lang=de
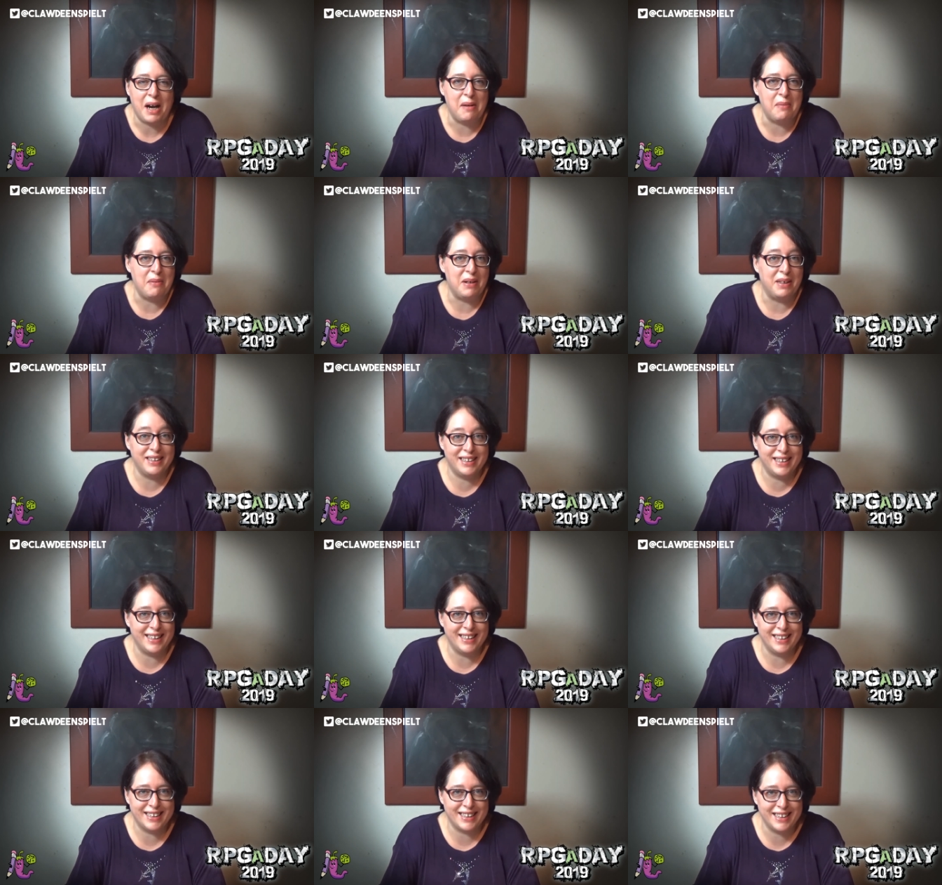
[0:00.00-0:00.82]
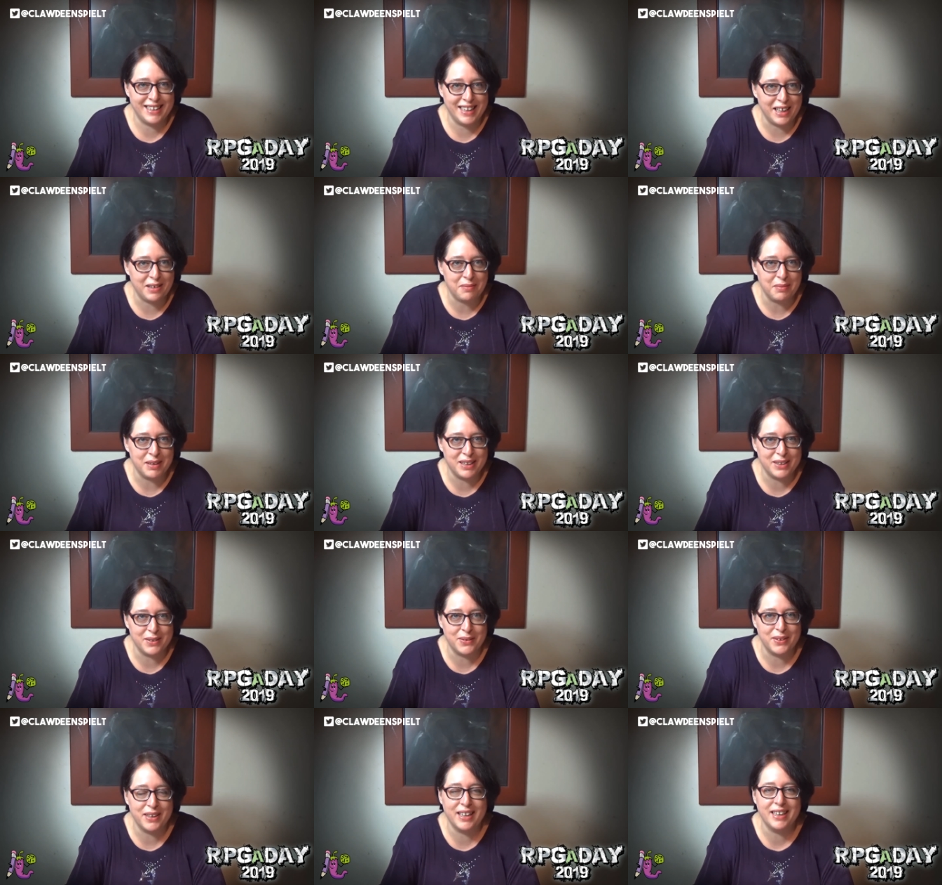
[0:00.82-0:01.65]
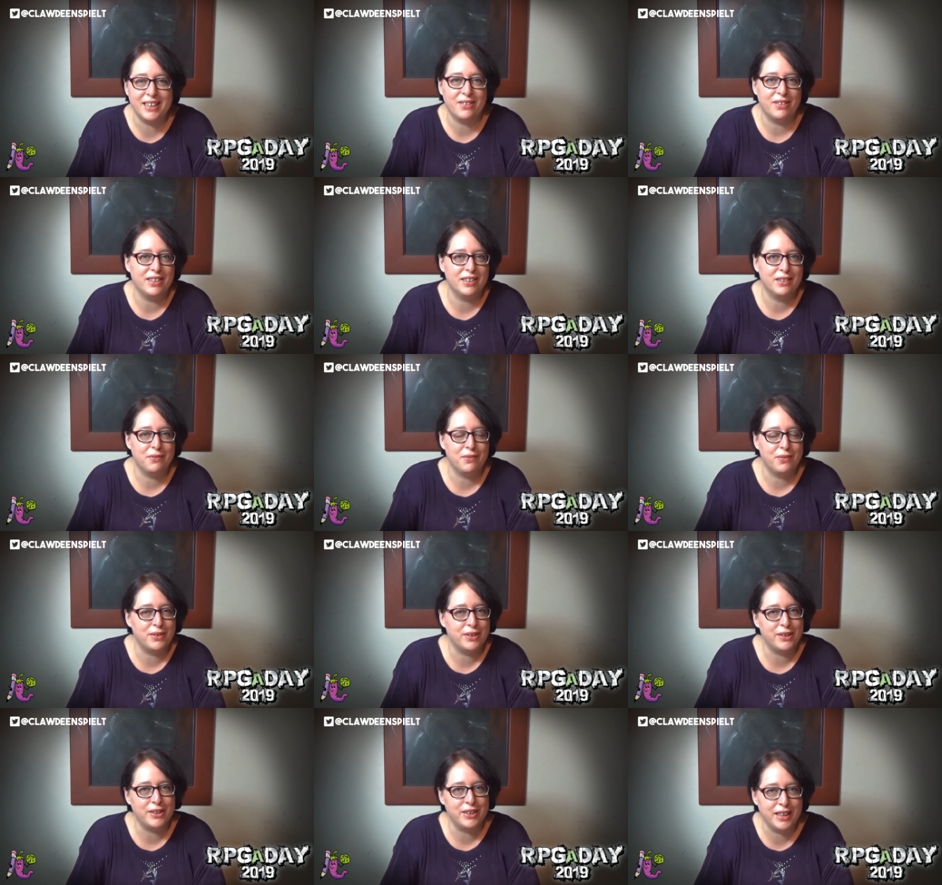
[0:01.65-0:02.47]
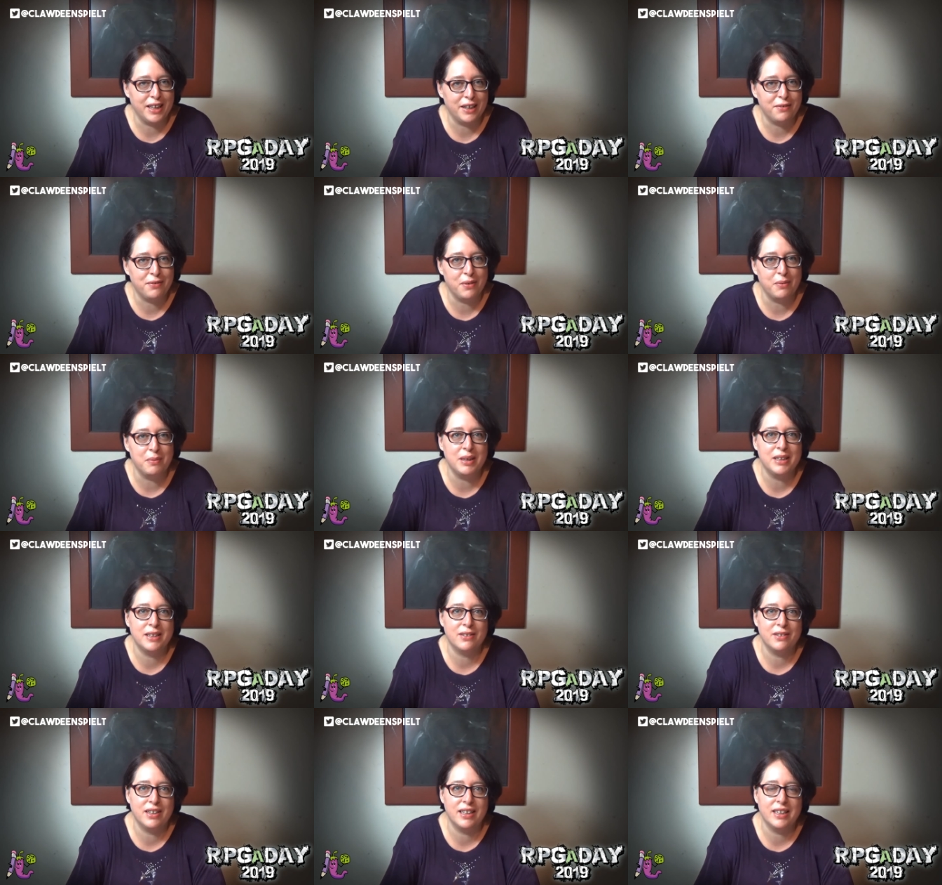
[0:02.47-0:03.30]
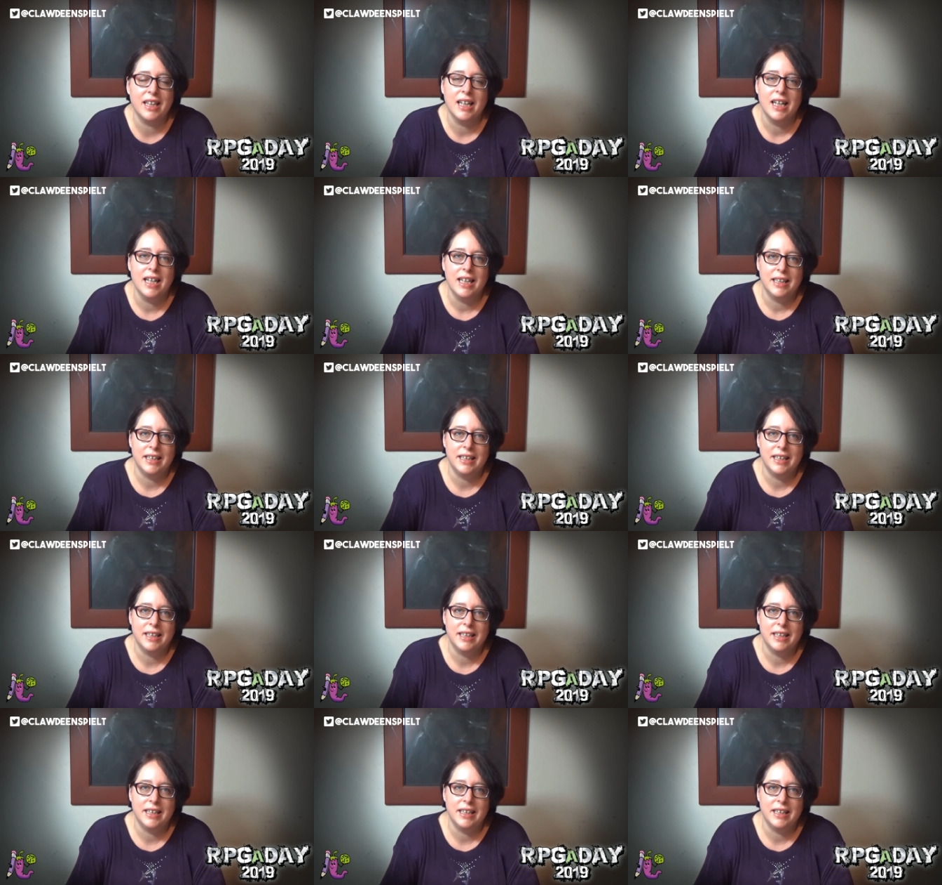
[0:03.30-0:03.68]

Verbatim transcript: aber sie interessiert mich so nicht oder sie funktioniert für mich so nicht.